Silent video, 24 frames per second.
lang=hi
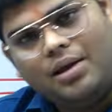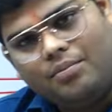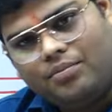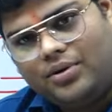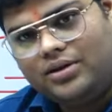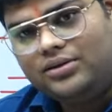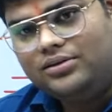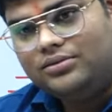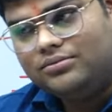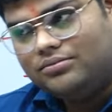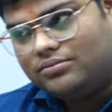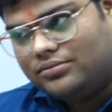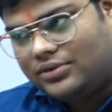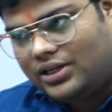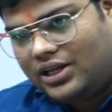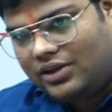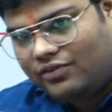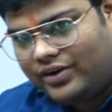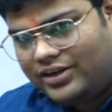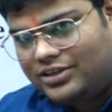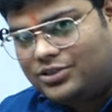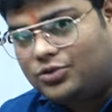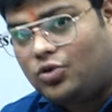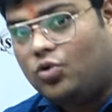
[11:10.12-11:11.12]
पर
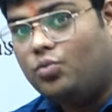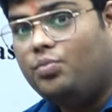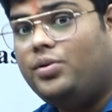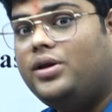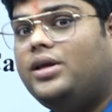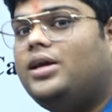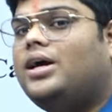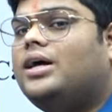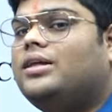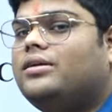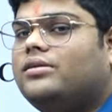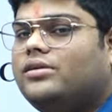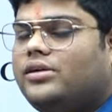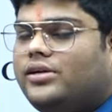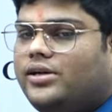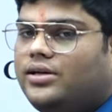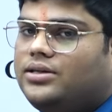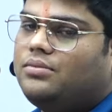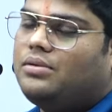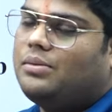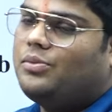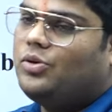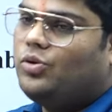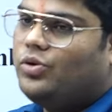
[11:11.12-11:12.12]
इवेंट्स को भी याद रखिए
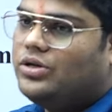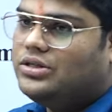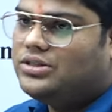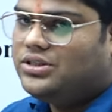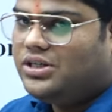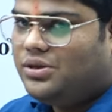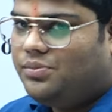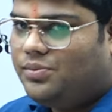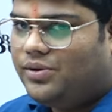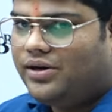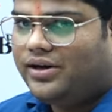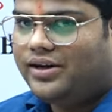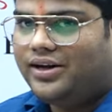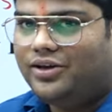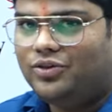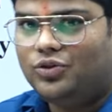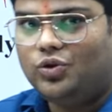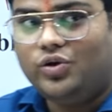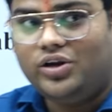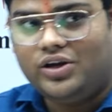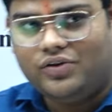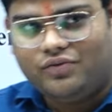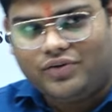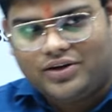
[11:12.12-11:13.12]
जब आप लोग हिस्ट्री पढ़ रहे हैं
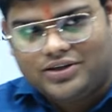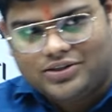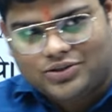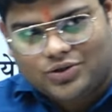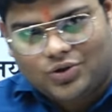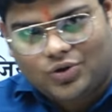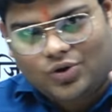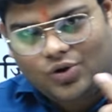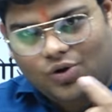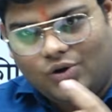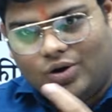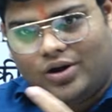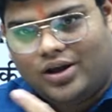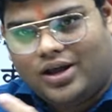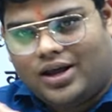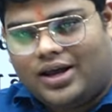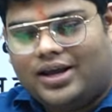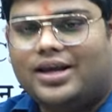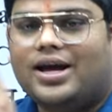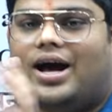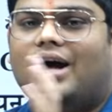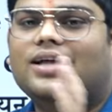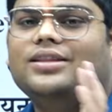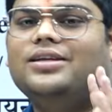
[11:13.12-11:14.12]
तो इवेंट्स को
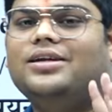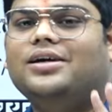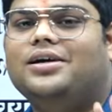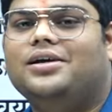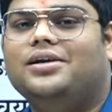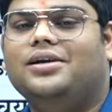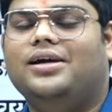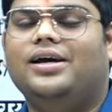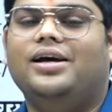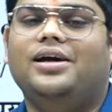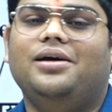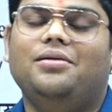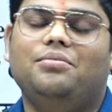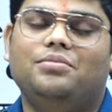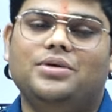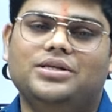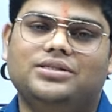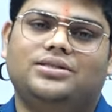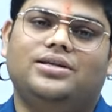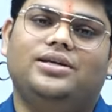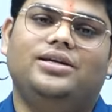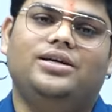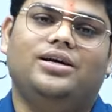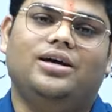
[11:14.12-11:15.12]
याद रखना है
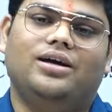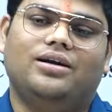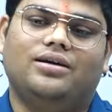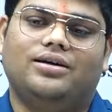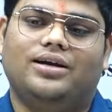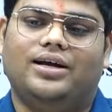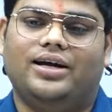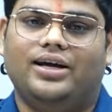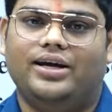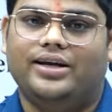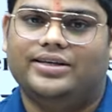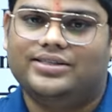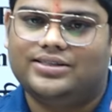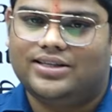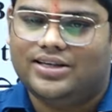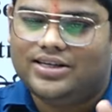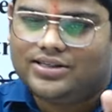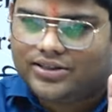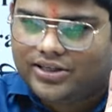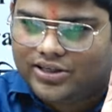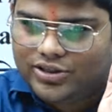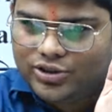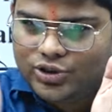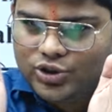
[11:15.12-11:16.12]
मिस नहीं करना है इसलिए
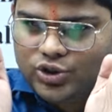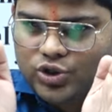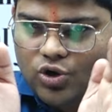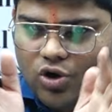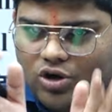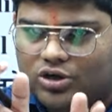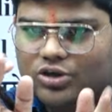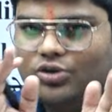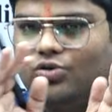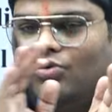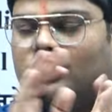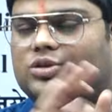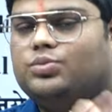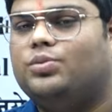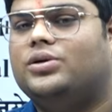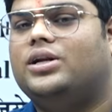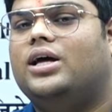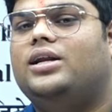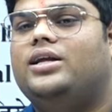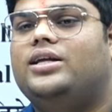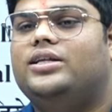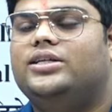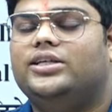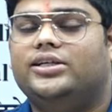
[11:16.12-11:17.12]
इसके शॉर्ट नोट्स बना
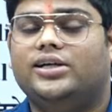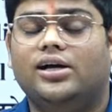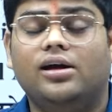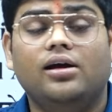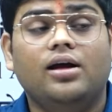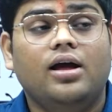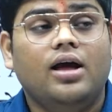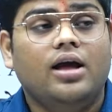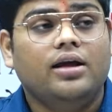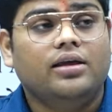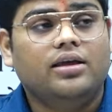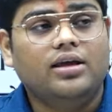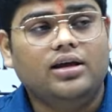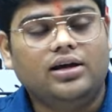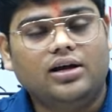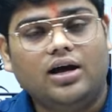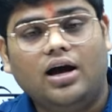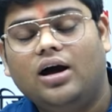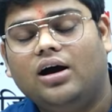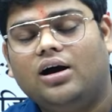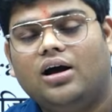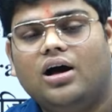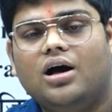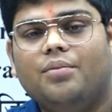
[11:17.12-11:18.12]
लीजिएगा कि
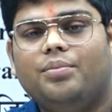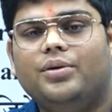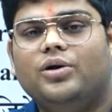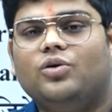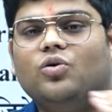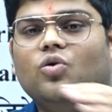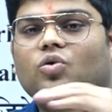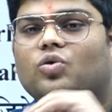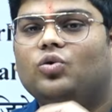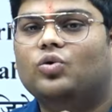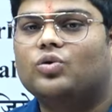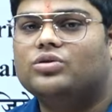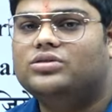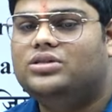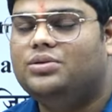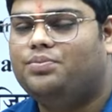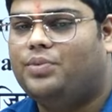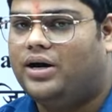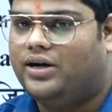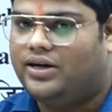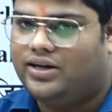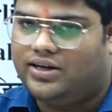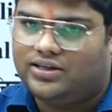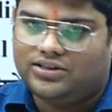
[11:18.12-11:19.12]
कहाँ कहाँ पे कौन कौन सी
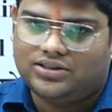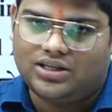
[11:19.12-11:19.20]
पार्टी की